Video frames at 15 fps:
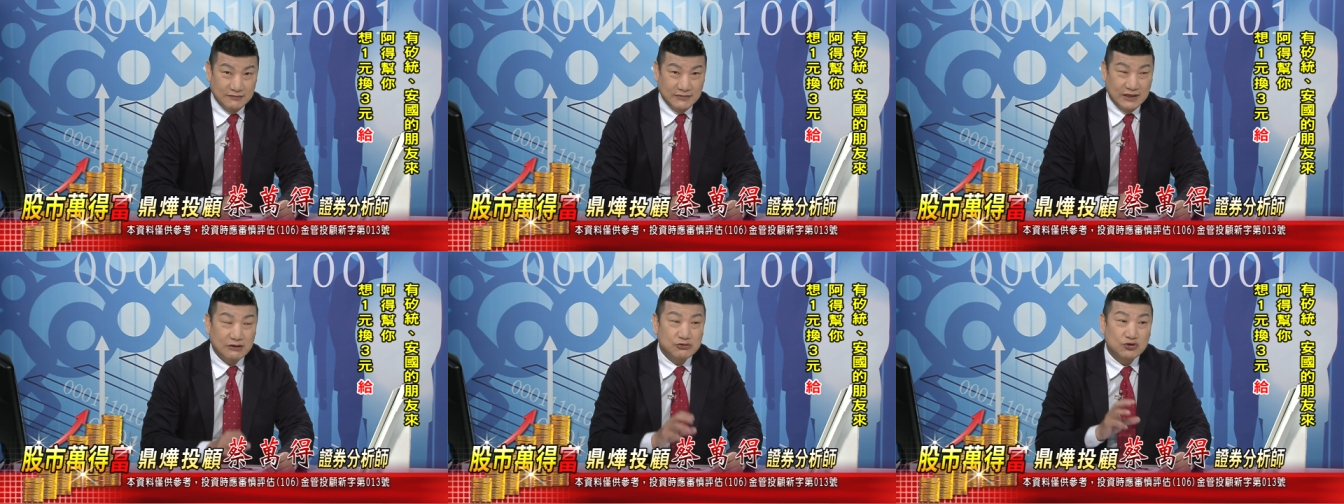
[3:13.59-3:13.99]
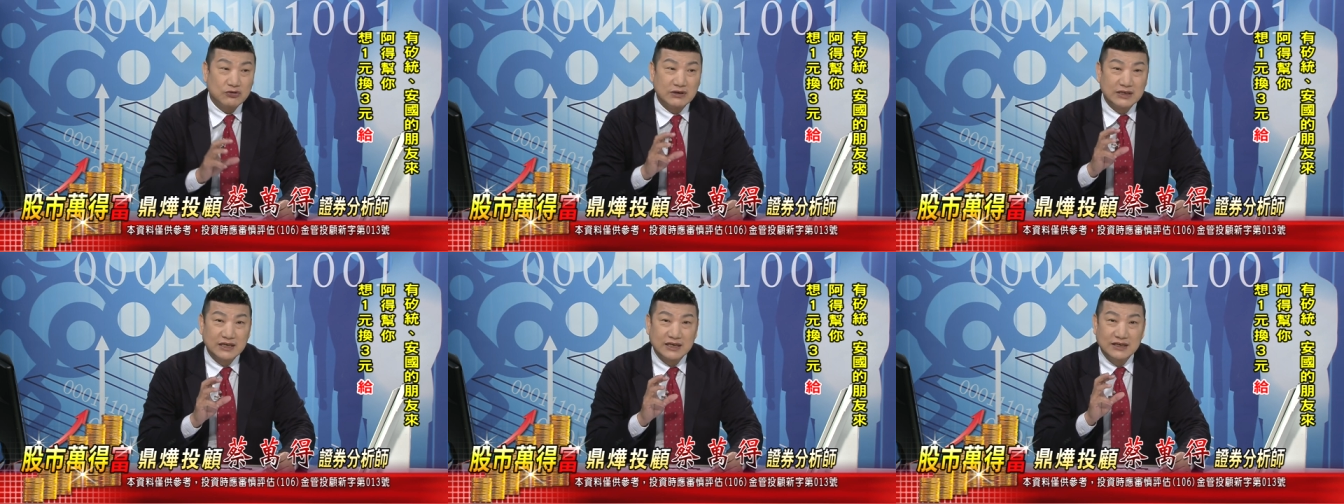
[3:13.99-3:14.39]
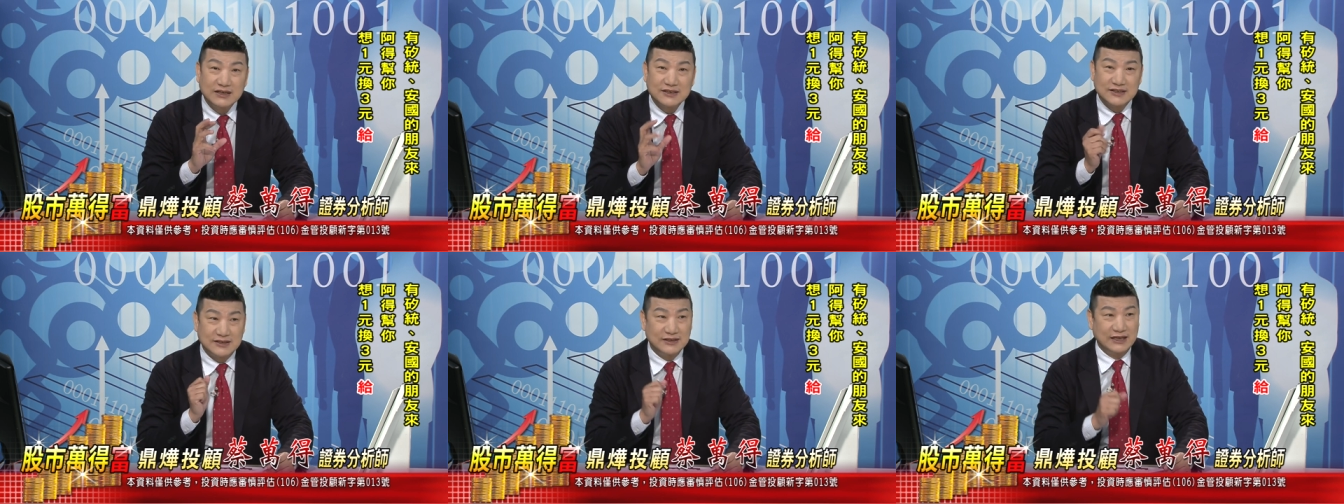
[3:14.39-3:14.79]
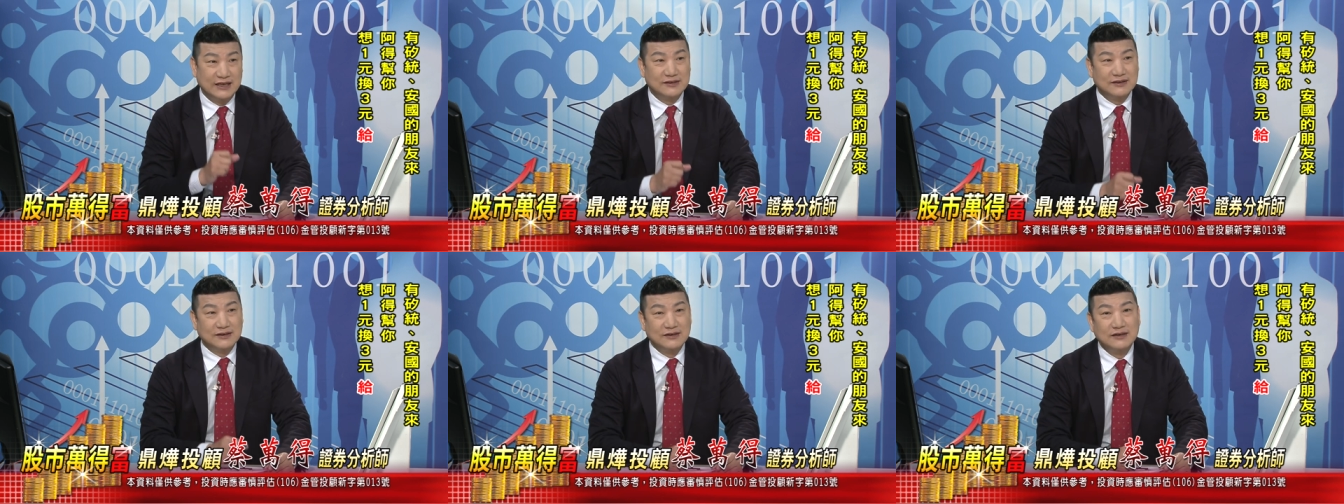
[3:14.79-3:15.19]
你要做一个二十
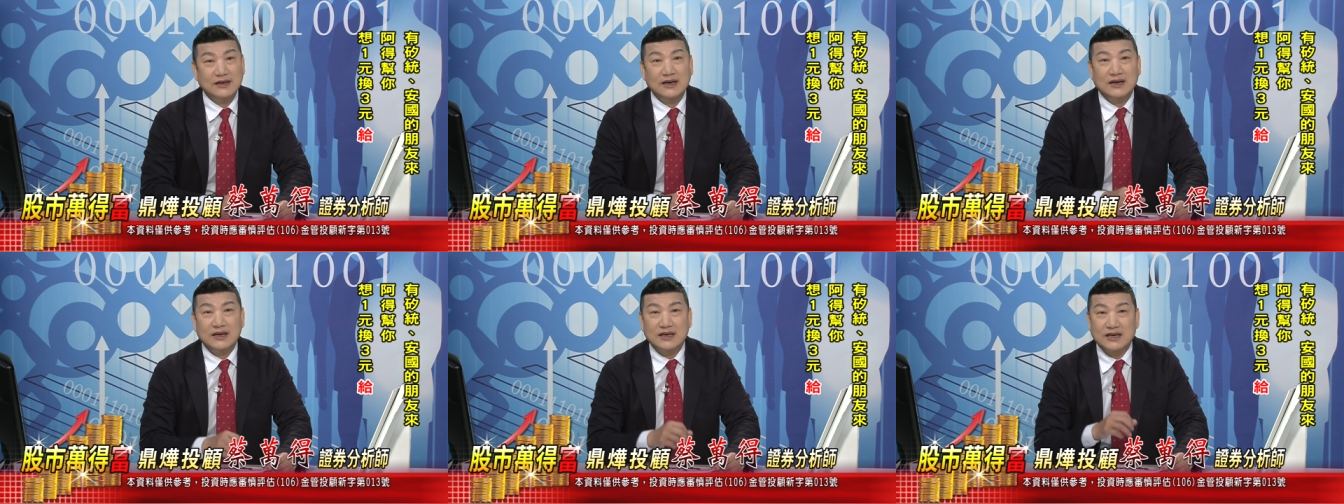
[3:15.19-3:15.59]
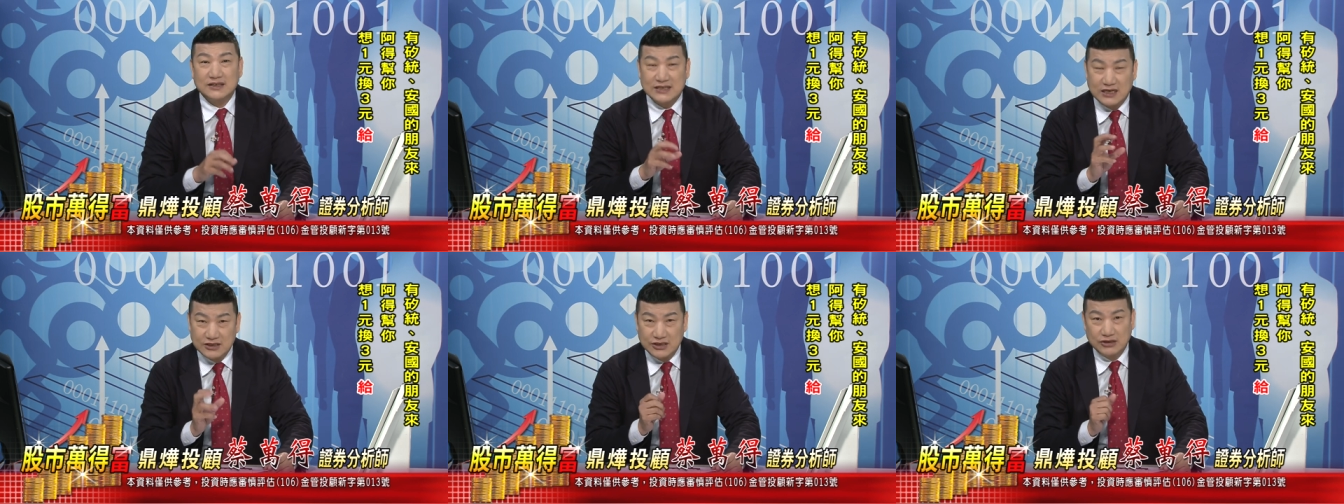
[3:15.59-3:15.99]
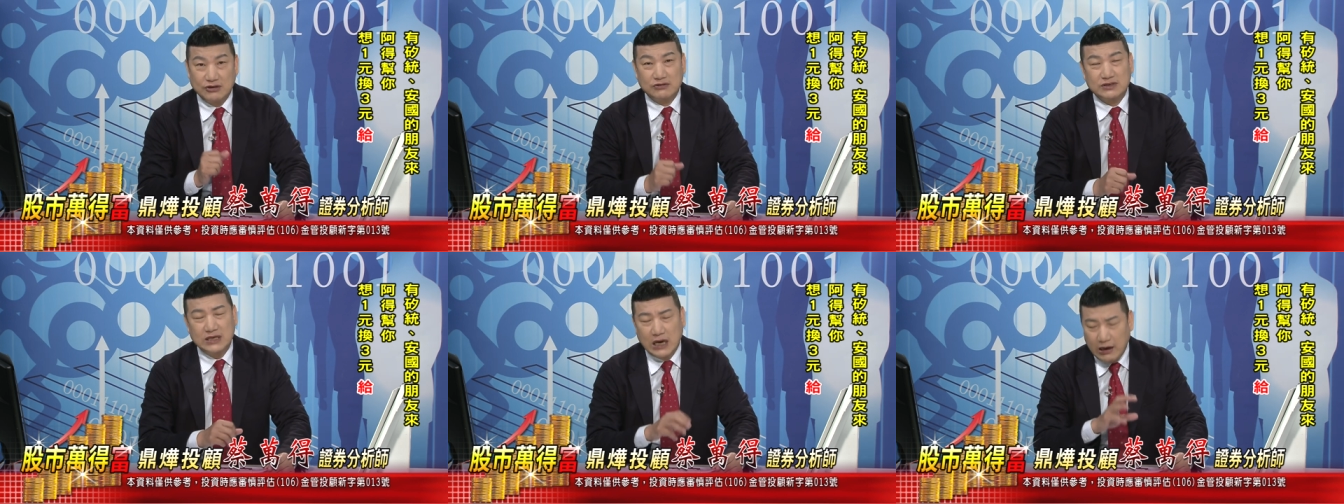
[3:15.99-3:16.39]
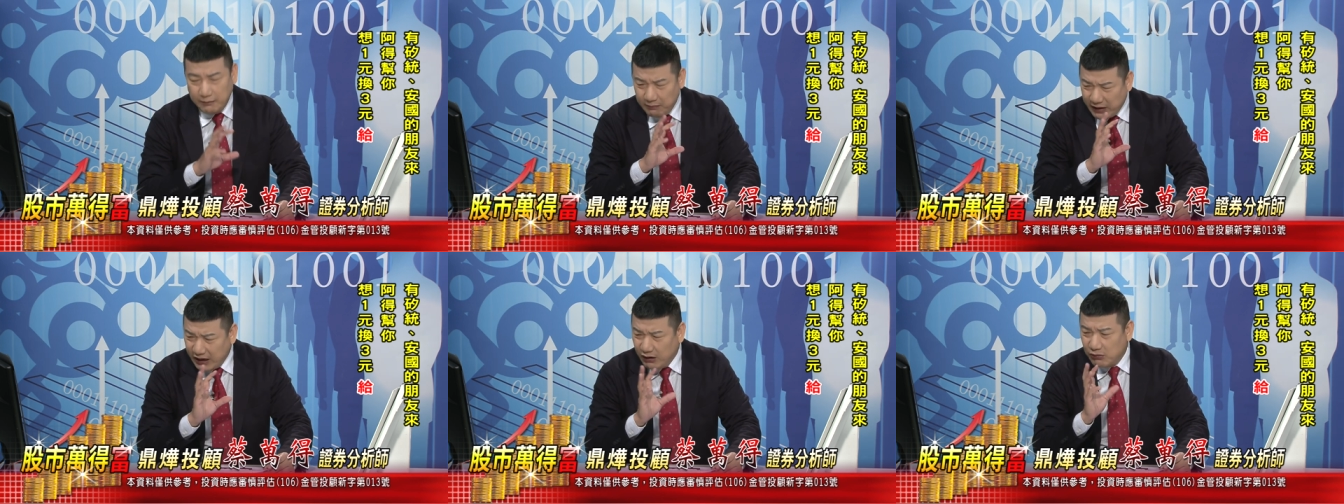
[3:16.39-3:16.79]
年的一个长期投资，
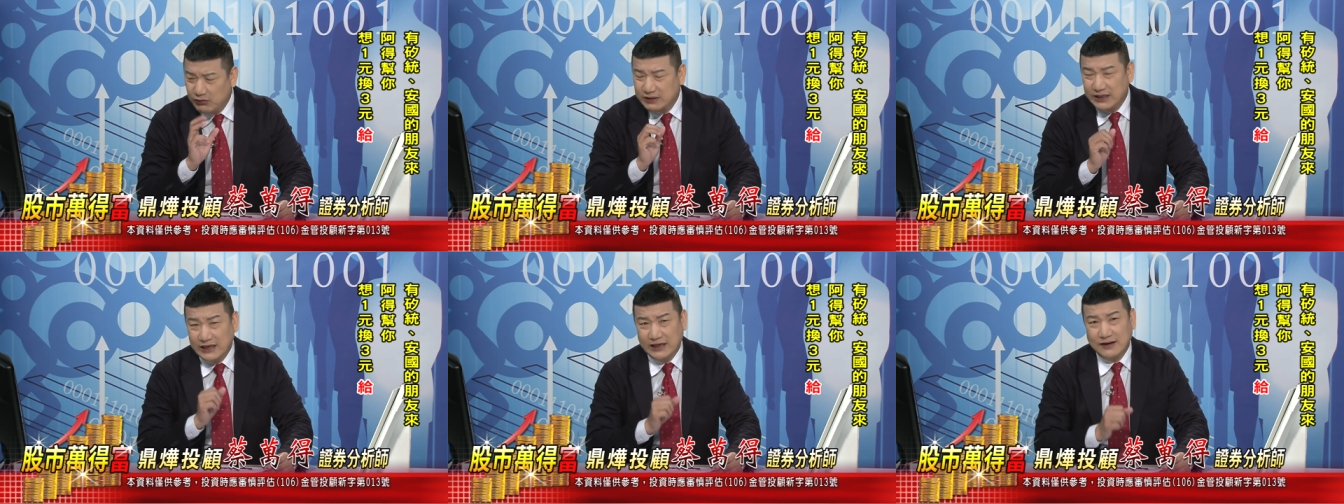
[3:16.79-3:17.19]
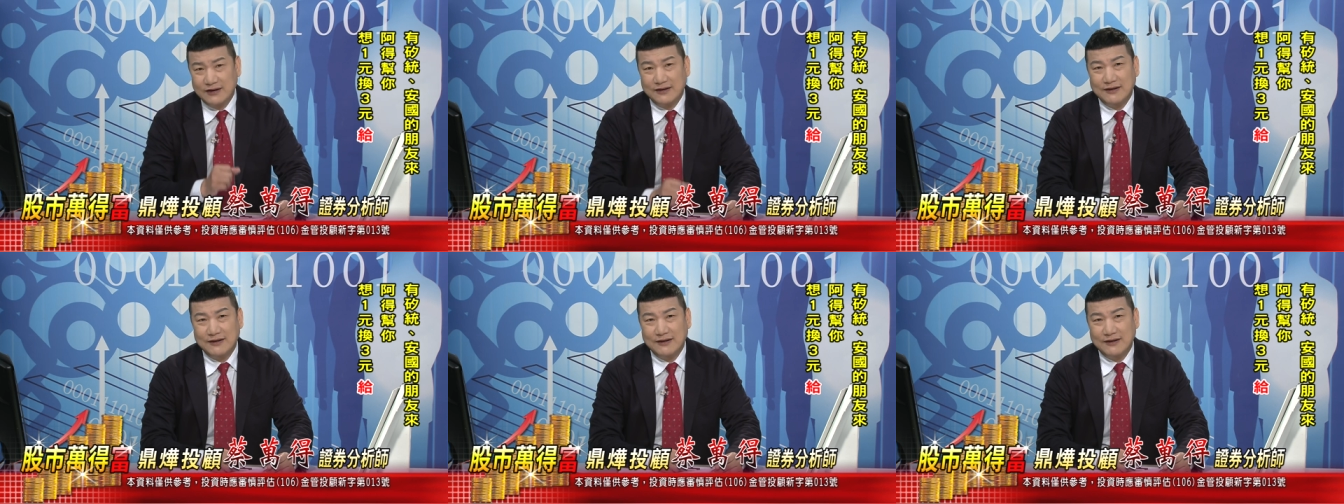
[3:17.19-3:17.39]
没有问题，